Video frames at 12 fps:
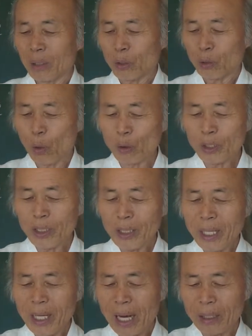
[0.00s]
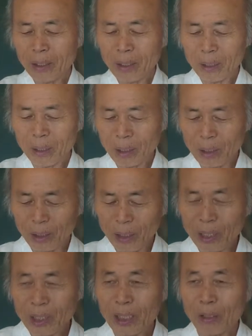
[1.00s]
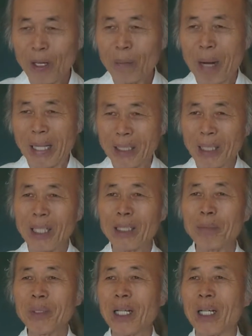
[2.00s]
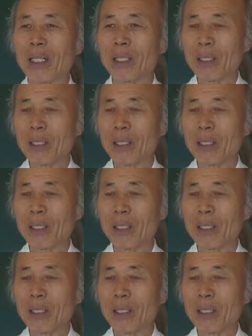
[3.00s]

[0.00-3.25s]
종전에 하는 그런 형식과 마찬가지입니다.